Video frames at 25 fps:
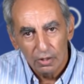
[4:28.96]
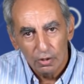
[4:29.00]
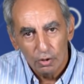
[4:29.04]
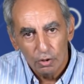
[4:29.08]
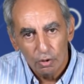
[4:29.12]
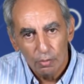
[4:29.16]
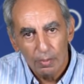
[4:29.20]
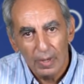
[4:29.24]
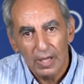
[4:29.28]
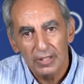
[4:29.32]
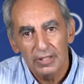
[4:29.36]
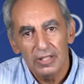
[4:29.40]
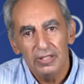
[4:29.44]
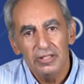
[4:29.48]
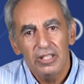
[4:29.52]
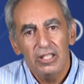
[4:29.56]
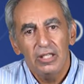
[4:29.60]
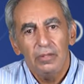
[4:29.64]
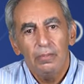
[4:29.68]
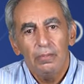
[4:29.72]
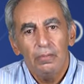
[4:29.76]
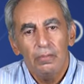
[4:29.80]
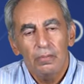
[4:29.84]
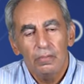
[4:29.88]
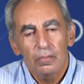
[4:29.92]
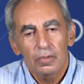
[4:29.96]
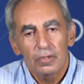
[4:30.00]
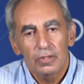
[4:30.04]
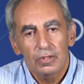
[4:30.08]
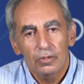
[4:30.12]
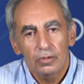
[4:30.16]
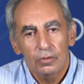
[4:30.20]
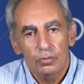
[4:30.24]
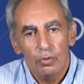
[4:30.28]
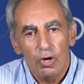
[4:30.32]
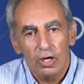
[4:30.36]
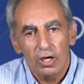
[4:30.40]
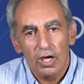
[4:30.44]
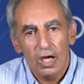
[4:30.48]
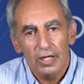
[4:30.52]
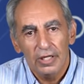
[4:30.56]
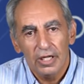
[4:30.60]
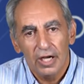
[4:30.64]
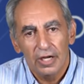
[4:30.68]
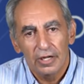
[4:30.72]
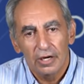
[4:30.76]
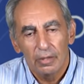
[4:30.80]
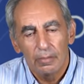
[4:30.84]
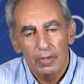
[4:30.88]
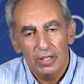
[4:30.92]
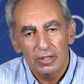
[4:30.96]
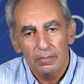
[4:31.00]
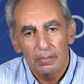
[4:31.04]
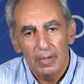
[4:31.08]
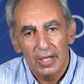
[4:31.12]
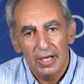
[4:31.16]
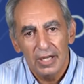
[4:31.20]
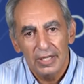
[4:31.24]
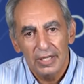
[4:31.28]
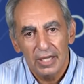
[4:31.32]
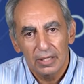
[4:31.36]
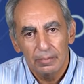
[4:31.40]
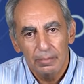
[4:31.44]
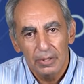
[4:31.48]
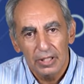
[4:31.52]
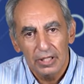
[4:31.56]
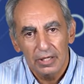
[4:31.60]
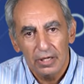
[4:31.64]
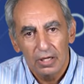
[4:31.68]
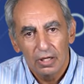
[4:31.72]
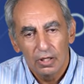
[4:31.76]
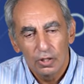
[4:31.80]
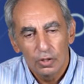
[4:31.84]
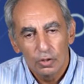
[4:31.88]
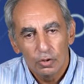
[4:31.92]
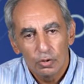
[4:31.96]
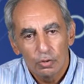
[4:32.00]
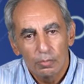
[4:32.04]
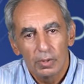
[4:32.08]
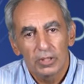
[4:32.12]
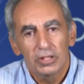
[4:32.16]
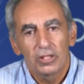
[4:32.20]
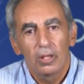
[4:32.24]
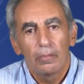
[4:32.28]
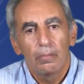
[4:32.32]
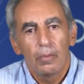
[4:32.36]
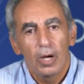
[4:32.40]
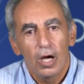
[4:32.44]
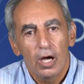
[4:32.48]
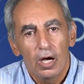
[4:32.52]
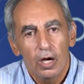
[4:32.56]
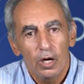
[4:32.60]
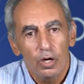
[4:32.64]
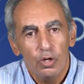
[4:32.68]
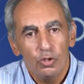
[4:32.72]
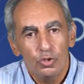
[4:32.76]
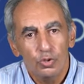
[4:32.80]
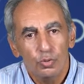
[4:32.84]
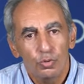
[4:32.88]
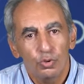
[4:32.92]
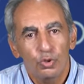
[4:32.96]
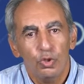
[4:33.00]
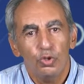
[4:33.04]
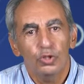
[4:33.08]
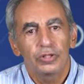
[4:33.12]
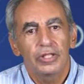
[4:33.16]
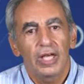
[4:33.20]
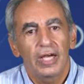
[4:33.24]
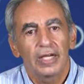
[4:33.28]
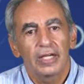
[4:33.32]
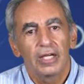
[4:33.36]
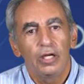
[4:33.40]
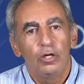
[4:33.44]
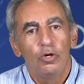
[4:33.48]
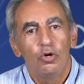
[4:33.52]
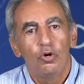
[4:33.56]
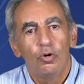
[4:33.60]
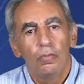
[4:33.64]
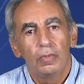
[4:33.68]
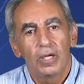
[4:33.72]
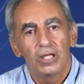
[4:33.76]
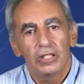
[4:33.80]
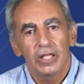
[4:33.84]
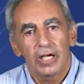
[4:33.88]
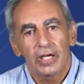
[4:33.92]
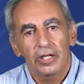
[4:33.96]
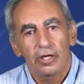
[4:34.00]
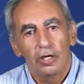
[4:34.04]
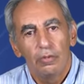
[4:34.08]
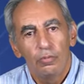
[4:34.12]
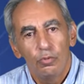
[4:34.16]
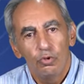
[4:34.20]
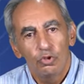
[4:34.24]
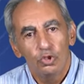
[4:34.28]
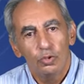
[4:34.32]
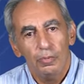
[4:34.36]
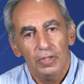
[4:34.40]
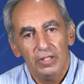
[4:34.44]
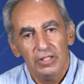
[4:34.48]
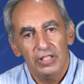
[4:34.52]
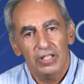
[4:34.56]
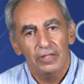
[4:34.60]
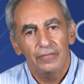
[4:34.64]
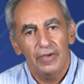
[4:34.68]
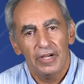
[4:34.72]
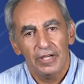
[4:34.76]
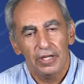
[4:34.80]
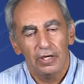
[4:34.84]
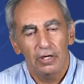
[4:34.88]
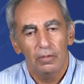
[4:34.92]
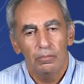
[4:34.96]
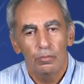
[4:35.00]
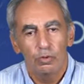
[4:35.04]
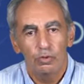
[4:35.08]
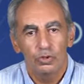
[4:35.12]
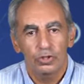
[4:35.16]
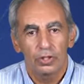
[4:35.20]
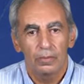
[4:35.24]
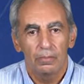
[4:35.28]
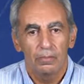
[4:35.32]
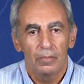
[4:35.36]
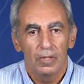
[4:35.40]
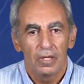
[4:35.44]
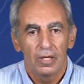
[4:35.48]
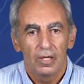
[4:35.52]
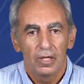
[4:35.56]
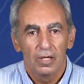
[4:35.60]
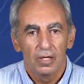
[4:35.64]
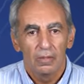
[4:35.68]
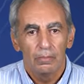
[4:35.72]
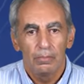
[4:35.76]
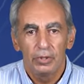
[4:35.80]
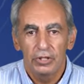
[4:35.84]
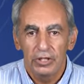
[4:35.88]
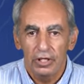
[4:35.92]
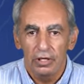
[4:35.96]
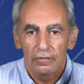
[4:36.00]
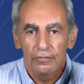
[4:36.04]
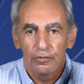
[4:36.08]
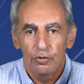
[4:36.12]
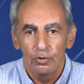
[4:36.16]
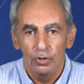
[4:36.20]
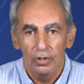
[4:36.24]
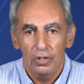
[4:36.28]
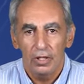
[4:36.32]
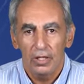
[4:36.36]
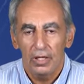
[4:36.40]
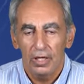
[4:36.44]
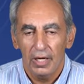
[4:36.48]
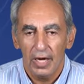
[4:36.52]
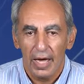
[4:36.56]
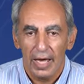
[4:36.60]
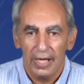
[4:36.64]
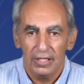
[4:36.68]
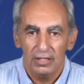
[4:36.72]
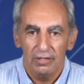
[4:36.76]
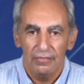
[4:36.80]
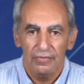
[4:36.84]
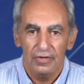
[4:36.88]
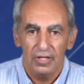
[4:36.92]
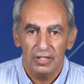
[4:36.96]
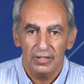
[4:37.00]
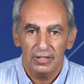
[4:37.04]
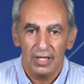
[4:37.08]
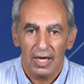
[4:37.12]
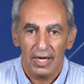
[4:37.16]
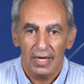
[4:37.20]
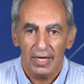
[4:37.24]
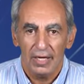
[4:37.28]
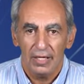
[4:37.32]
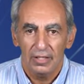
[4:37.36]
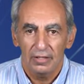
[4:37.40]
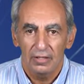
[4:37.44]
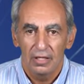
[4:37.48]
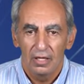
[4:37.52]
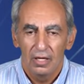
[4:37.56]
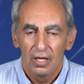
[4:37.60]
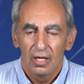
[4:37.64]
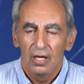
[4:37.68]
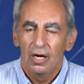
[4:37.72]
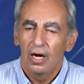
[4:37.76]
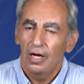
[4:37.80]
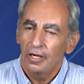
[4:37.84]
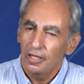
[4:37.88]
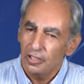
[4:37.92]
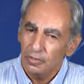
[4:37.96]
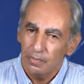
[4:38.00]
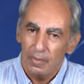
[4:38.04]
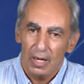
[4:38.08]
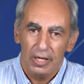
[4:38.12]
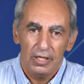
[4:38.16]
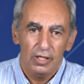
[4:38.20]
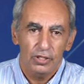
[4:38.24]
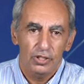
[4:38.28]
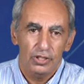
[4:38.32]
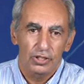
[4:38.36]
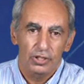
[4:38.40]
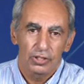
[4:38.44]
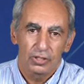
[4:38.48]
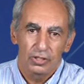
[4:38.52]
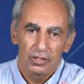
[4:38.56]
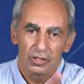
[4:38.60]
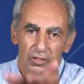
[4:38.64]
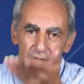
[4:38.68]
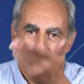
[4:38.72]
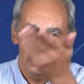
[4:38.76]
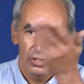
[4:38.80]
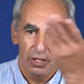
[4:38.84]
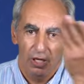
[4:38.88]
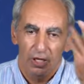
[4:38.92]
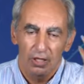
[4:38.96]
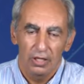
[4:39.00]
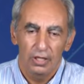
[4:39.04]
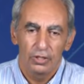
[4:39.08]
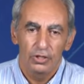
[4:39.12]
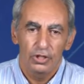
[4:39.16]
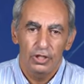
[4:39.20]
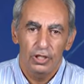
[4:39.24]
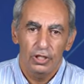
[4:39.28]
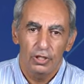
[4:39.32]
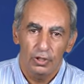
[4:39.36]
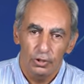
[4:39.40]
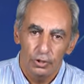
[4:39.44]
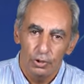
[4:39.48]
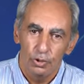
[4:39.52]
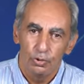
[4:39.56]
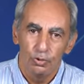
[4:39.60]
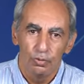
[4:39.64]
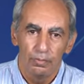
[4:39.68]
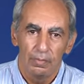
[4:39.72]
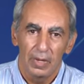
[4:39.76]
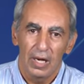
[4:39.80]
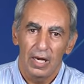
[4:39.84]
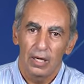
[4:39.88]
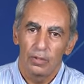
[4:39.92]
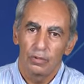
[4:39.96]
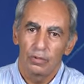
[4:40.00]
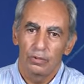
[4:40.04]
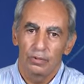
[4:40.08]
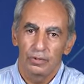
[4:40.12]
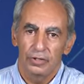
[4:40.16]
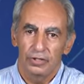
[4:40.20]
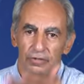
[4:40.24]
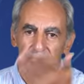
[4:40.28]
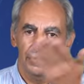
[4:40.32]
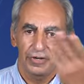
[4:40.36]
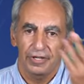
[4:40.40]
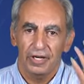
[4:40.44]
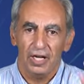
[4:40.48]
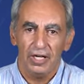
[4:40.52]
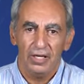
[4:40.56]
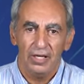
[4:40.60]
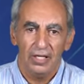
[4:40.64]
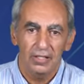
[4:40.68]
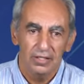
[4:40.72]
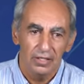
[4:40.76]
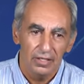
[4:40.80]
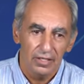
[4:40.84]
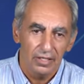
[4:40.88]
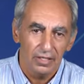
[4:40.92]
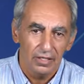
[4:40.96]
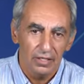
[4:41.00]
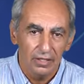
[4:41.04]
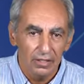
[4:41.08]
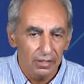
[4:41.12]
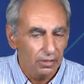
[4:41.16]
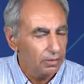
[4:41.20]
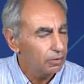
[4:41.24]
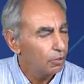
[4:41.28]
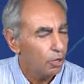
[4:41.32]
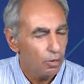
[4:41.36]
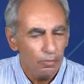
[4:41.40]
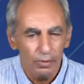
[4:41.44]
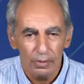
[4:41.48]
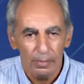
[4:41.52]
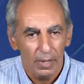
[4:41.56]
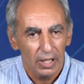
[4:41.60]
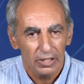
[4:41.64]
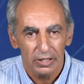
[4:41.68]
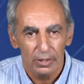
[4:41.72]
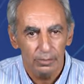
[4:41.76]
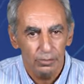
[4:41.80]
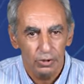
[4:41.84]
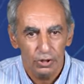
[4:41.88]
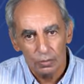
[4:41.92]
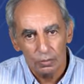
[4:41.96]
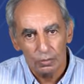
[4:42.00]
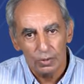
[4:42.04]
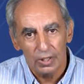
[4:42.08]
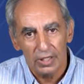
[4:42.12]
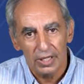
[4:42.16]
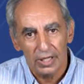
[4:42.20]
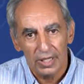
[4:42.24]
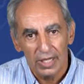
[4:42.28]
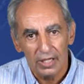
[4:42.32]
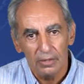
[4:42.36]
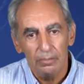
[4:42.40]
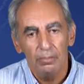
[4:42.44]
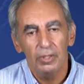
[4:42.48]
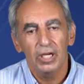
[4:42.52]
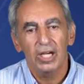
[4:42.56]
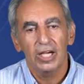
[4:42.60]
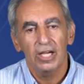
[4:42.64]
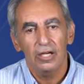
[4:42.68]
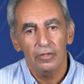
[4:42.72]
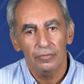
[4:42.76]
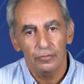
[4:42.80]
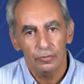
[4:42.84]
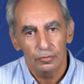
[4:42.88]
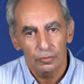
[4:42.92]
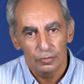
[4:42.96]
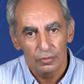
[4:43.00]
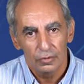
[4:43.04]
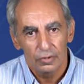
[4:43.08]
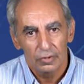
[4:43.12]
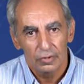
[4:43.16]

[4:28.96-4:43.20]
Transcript: وبعدين تيجي توقع عليه غرامات ماليه كبيره ما تطبقهاش وتقعد تاجل لهم لغايه اخر الموسم بعدين تيجي في اخر الموسم بتليفون لحد في الاتحاد خلاص معلش يلا نشيل الديون بقى ونفرح الانديه عمر ما هتمشي واللجان بيخافوا